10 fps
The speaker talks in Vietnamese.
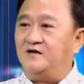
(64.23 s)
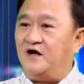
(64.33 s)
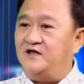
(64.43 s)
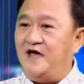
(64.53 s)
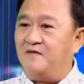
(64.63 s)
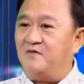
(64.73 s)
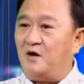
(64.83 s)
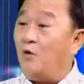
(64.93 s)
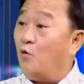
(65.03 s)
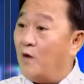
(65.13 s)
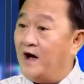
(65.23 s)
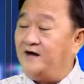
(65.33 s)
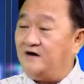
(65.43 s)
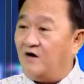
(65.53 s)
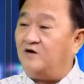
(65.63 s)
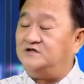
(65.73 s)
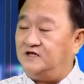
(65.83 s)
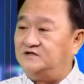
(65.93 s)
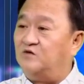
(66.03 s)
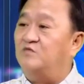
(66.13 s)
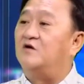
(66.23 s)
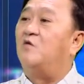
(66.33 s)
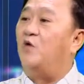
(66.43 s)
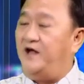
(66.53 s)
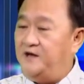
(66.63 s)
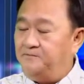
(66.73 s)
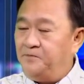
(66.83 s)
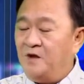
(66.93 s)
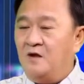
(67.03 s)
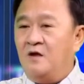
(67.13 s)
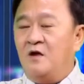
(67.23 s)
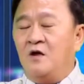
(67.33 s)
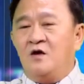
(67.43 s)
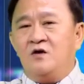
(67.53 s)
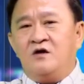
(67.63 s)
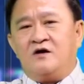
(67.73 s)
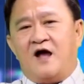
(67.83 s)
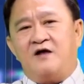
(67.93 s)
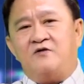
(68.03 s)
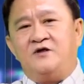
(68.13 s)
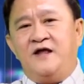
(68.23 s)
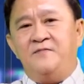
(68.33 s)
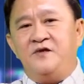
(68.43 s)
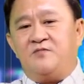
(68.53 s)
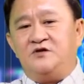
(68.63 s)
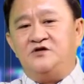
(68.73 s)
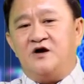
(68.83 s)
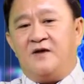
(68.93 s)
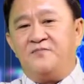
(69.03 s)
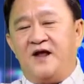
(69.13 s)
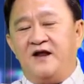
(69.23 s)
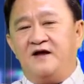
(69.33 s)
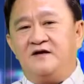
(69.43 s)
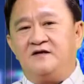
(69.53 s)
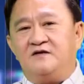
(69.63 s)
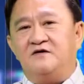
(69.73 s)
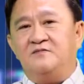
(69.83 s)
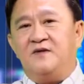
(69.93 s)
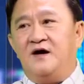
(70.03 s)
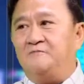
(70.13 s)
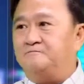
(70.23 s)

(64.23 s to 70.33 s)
thời gian mà lâu quá họ sẽ xung những con quỹ yeah. Dạ. cần nói thêm trong cái trường hợp này đó thường thì lúc mà... mà